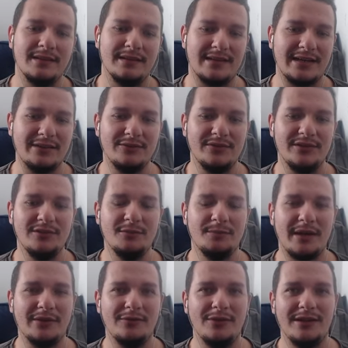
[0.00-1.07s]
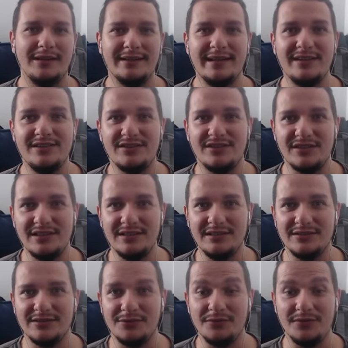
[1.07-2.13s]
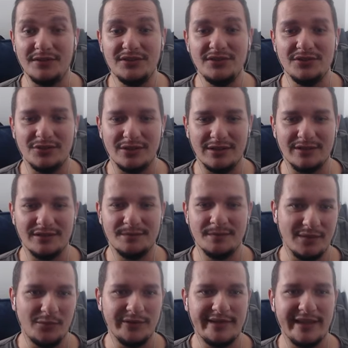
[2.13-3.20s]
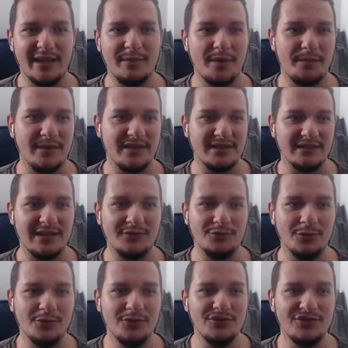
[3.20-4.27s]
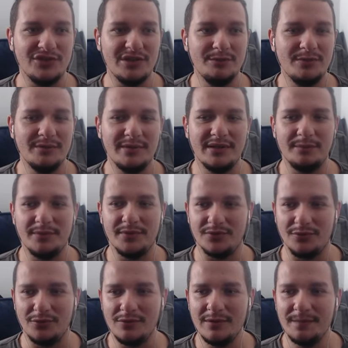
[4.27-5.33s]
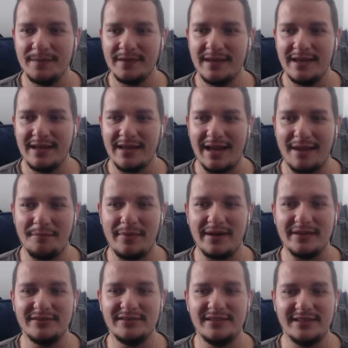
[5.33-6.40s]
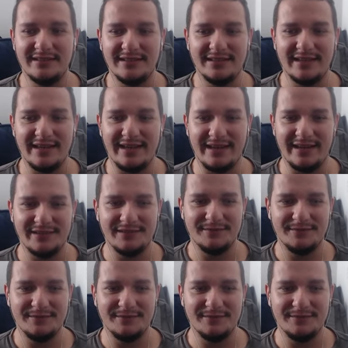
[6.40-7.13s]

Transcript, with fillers: traduzido para dólar na Steam são 20 dólares. Vou ter aqui para pesquisar jogos de tiro em primeira pessoa abaixo de 60 reais.